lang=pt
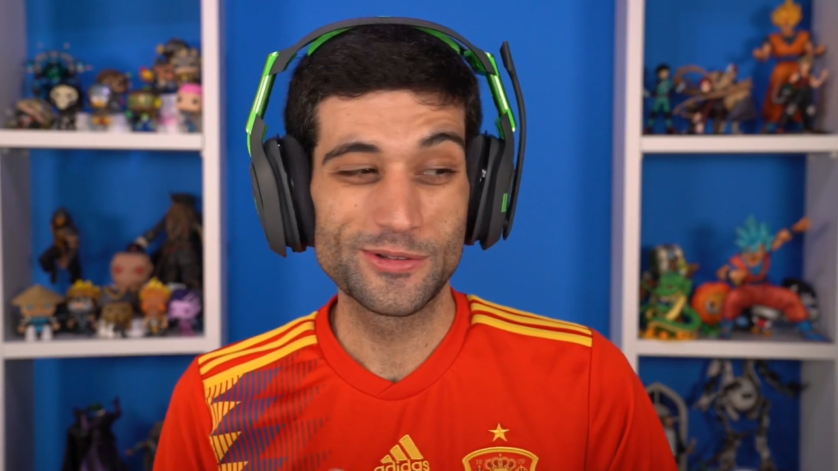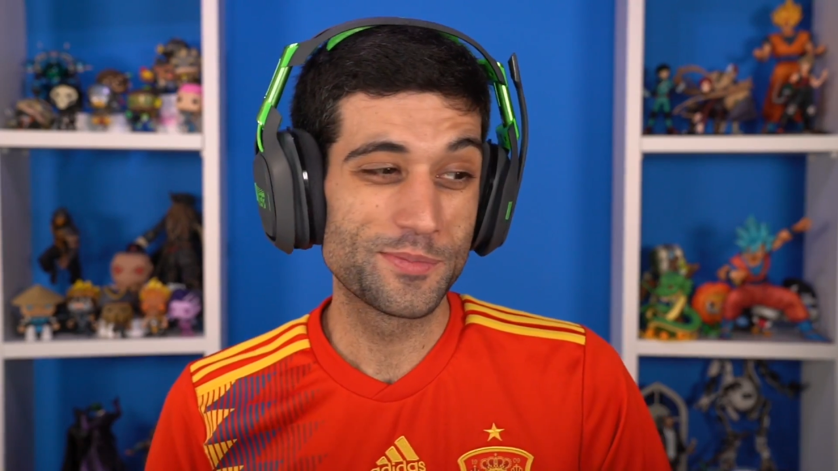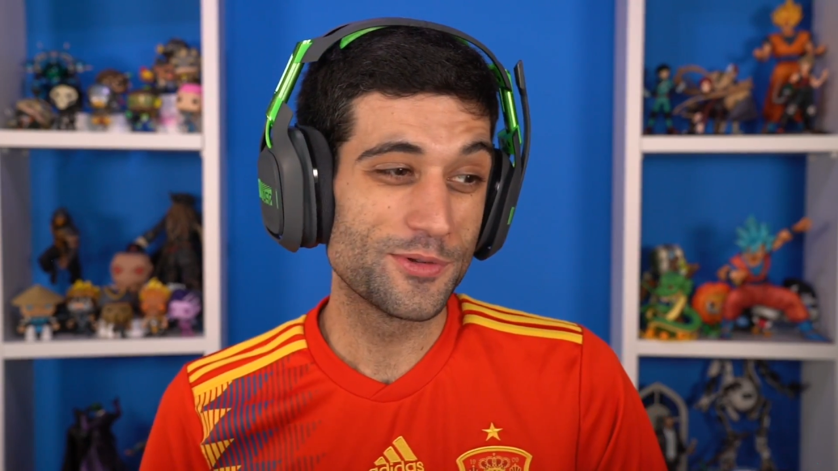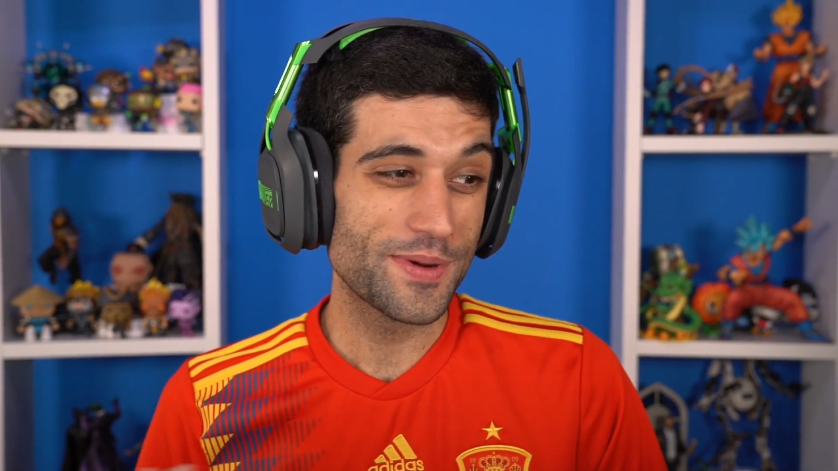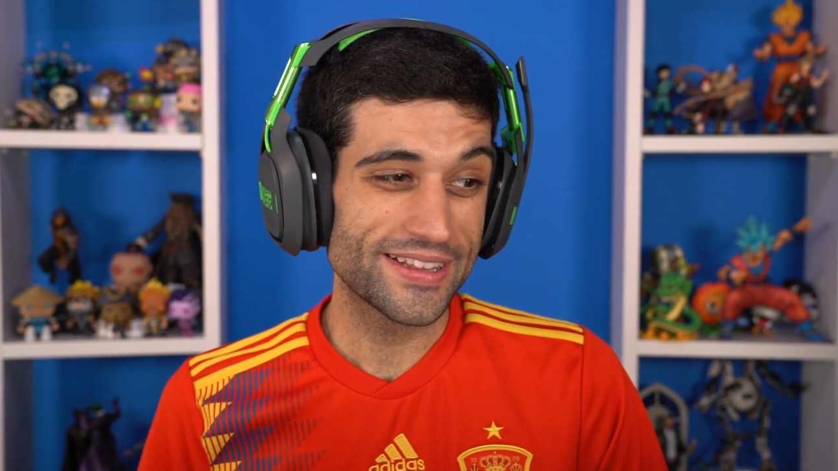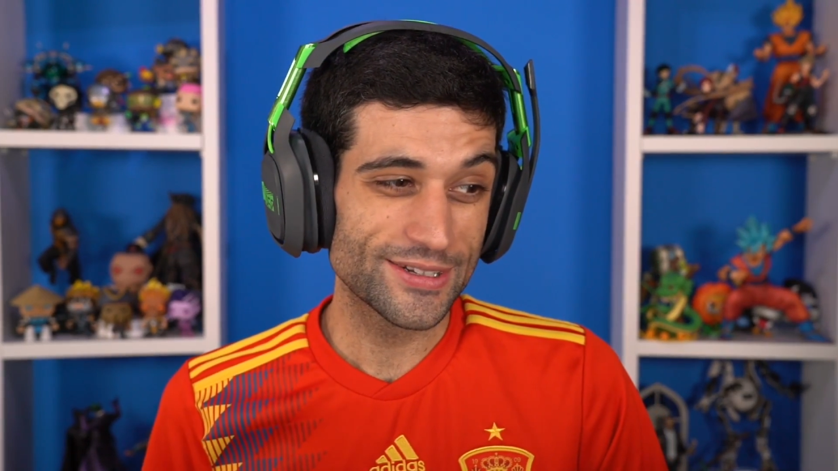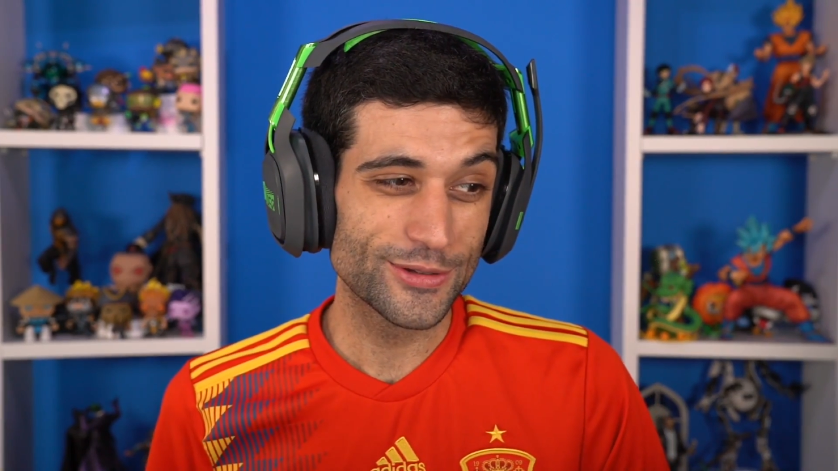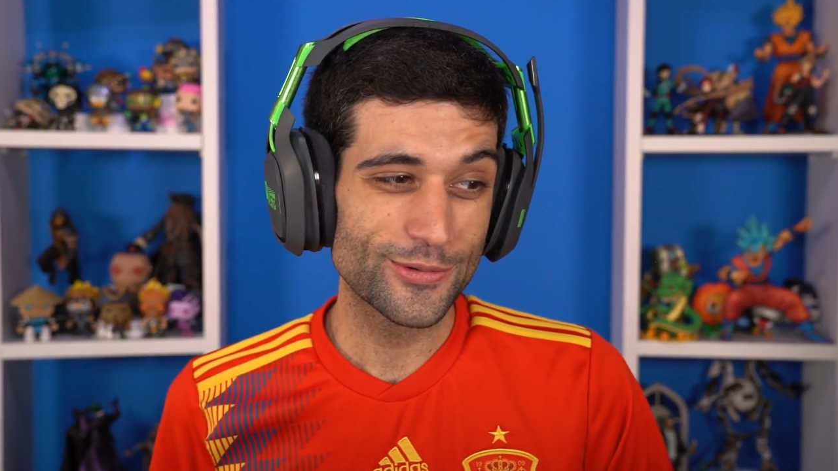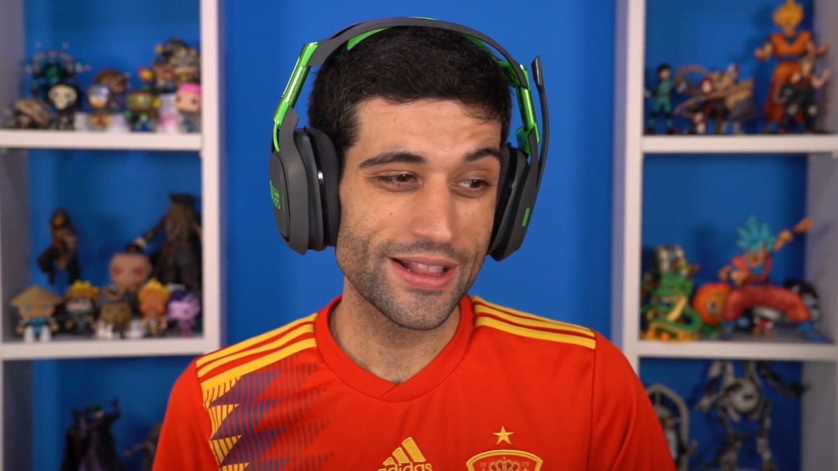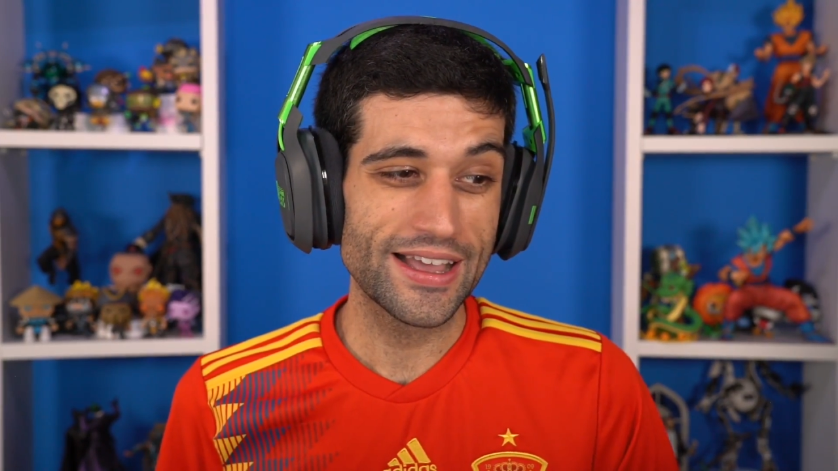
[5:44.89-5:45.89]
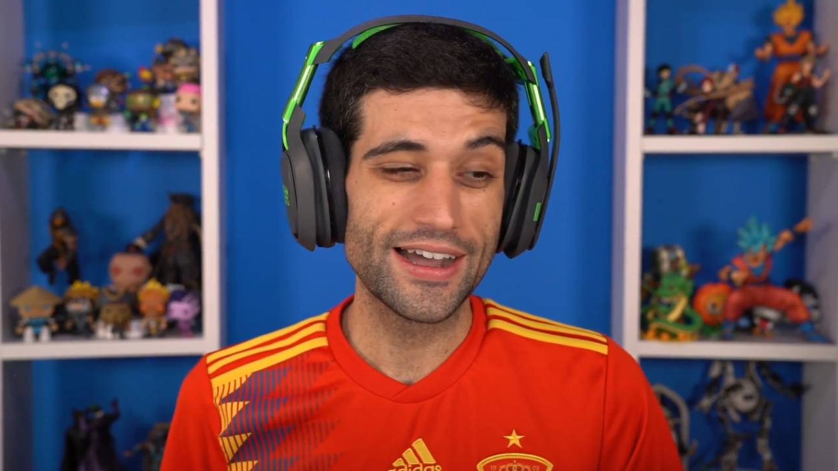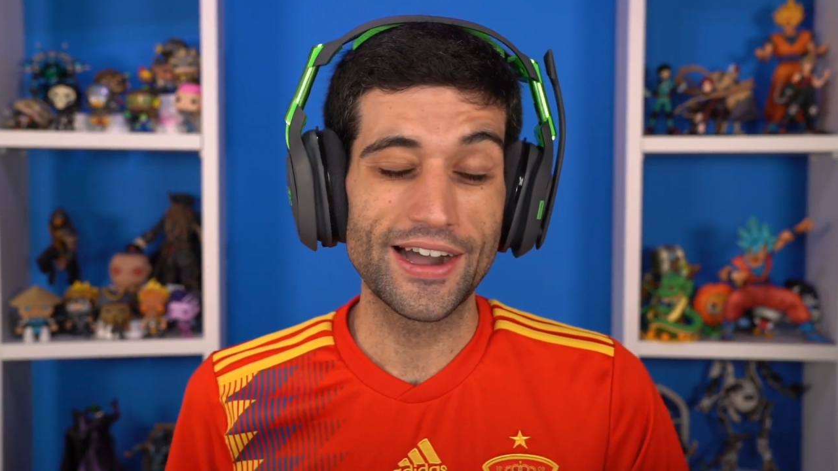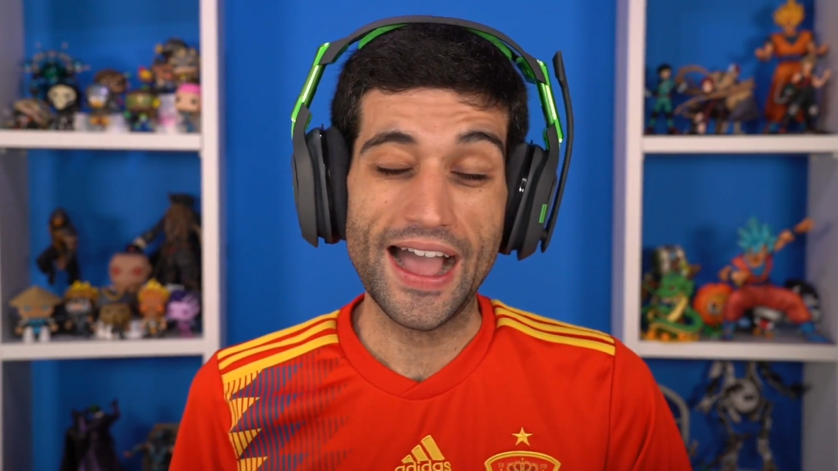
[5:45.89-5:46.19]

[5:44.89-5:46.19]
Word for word: mas o PewDiePie tretou com ela